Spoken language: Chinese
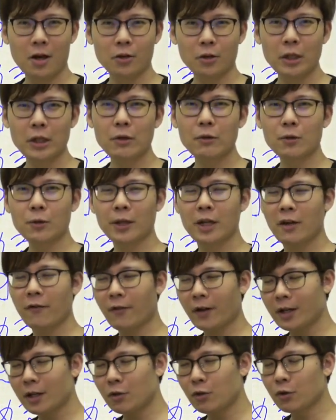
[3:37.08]
啊，所以有时候可
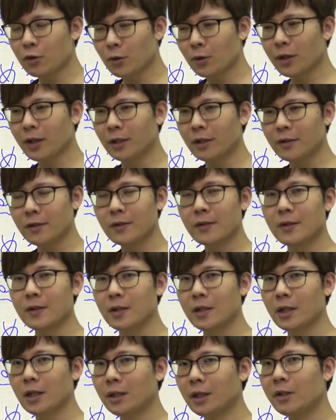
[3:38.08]
以犯，有时候可能是
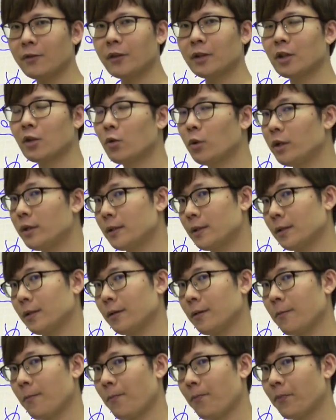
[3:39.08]
指一个地方的规
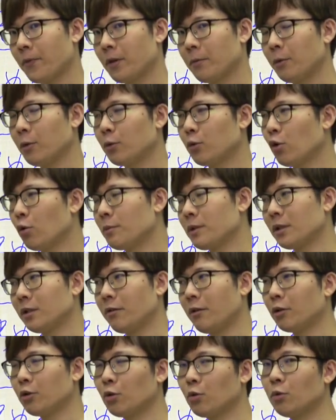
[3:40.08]
则，比如说我们这
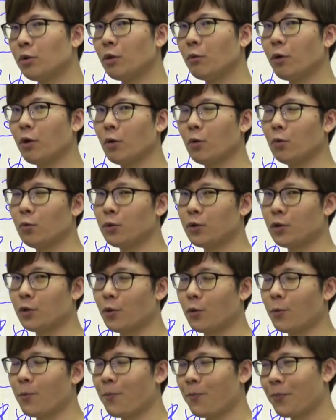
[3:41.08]
个地方都固定会有午
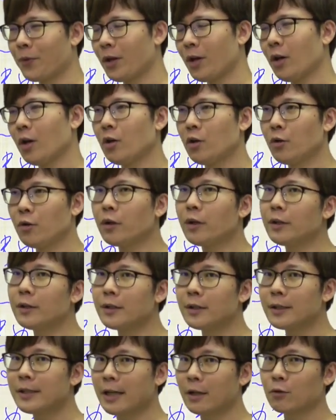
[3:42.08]
休，有可
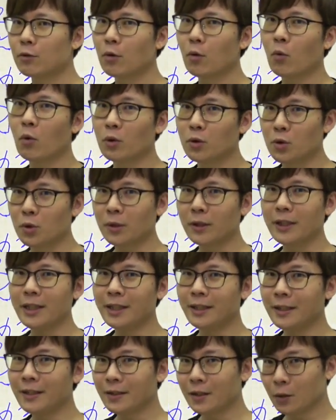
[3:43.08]
能是讲说我觉得
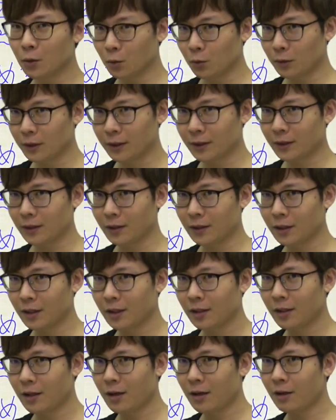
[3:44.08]
一定是如此，
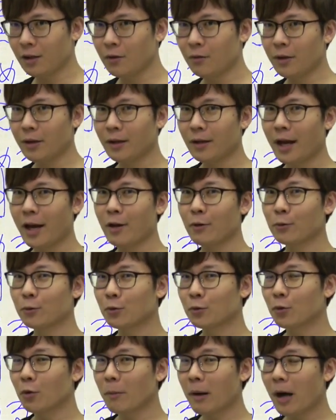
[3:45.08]
好，因为还用
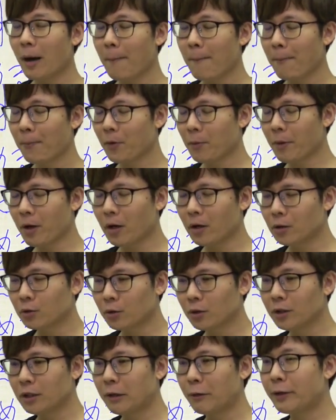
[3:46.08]
说吗？有没有？
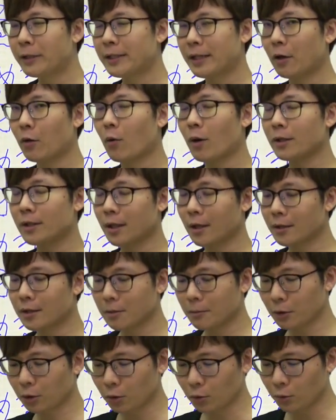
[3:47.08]
所以你会讲话讲
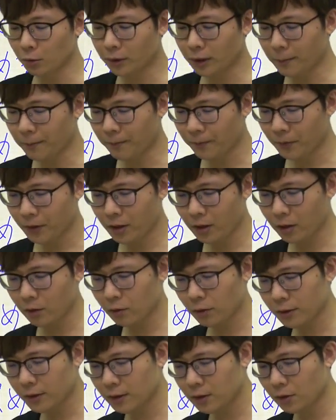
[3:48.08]
的这么笃定，好，
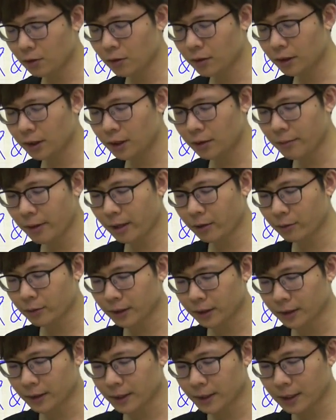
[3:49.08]
虽然是由
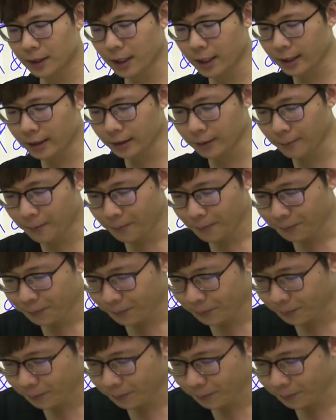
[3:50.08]
kimaru 这个字来的。